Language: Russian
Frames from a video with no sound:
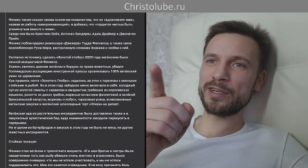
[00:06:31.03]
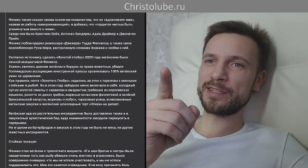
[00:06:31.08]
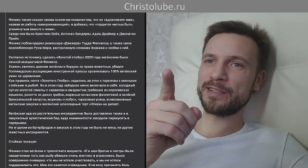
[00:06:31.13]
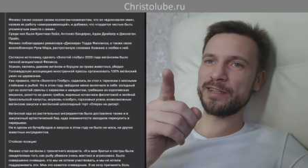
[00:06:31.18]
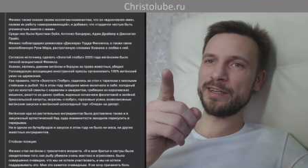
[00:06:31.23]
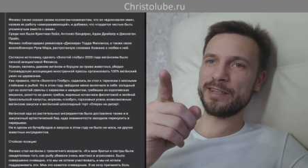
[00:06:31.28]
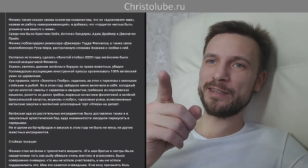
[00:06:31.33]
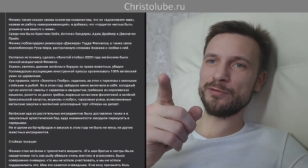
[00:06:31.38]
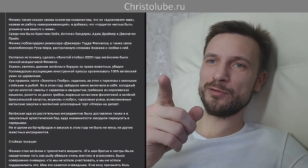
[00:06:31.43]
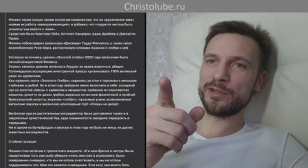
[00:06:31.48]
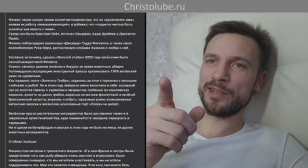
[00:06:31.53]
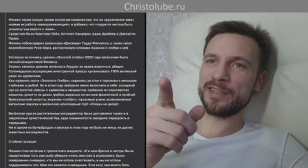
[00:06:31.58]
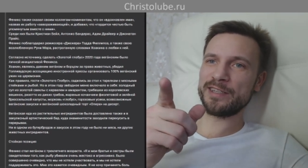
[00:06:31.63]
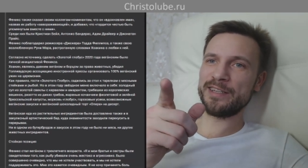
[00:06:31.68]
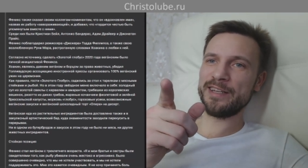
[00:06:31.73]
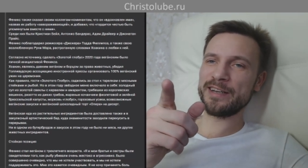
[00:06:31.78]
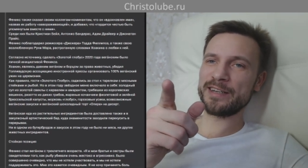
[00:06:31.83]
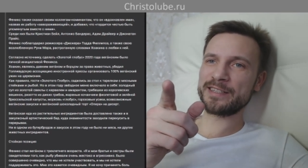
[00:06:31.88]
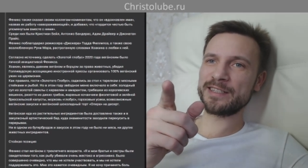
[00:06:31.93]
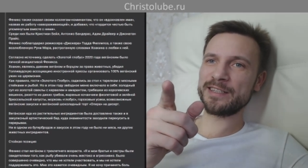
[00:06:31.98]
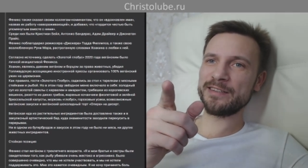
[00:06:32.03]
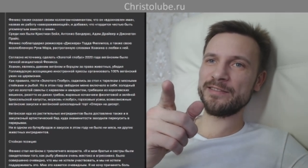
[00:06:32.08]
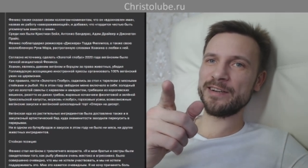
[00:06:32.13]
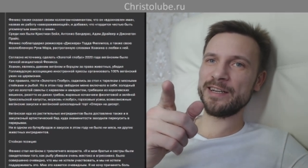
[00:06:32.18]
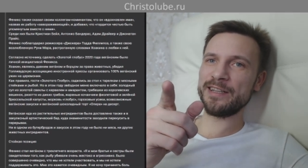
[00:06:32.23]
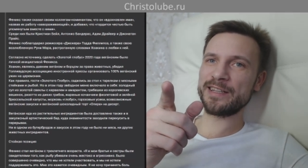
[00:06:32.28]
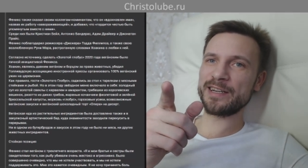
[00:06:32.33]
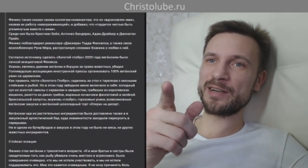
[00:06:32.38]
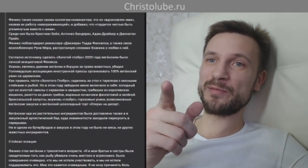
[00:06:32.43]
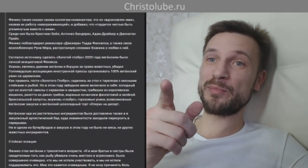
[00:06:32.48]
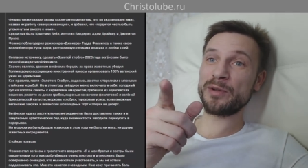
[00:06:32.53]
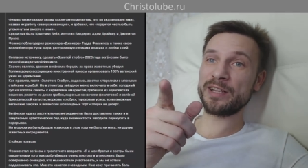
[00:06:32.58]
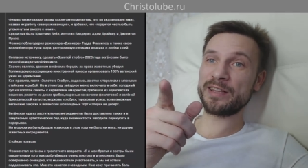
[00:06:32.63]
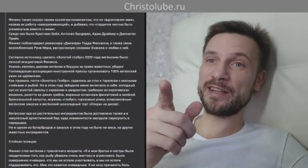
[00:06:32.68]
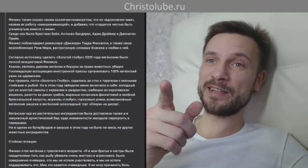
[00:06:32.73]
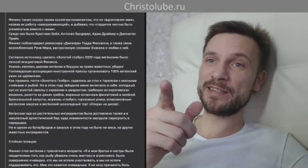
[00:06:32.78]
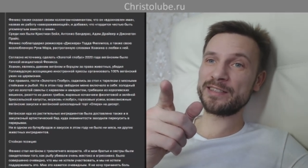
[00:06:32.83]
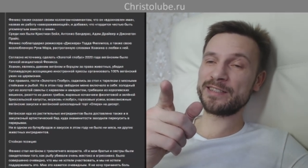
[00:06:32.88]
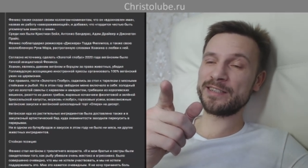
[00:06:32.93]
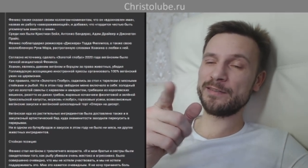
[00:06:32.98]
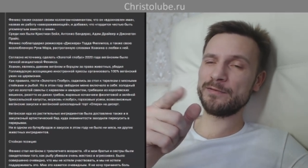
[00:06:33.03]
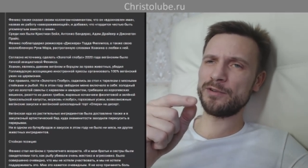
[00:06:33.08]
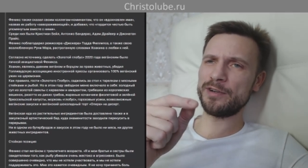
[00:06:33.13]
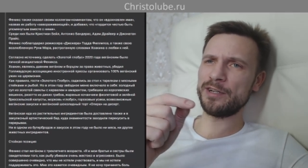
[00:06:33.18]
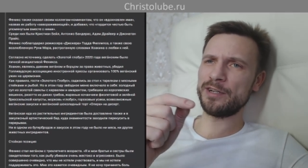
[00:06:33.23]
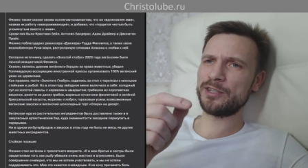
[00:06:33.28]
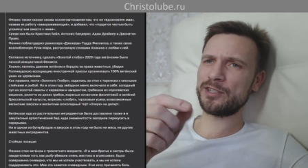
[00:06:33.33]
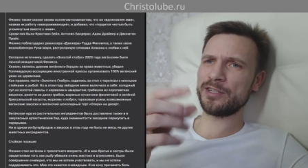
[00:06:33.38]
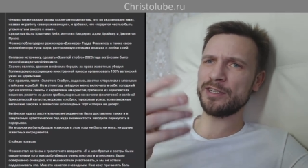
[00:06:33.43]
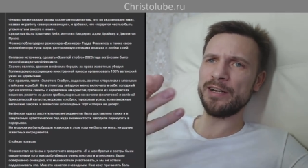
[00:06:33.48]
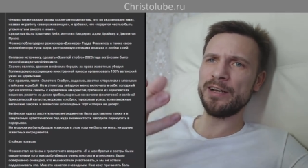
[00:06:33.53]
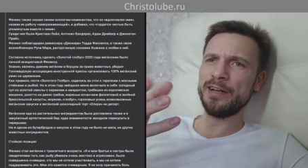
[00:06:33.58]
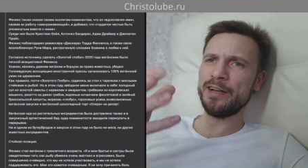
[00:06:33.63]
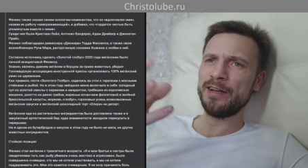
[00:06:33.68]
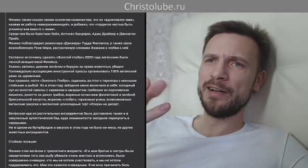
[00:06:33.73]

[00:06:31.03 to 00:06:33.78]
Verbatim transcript: Кстати, вот эта текстовая интерпретация его речи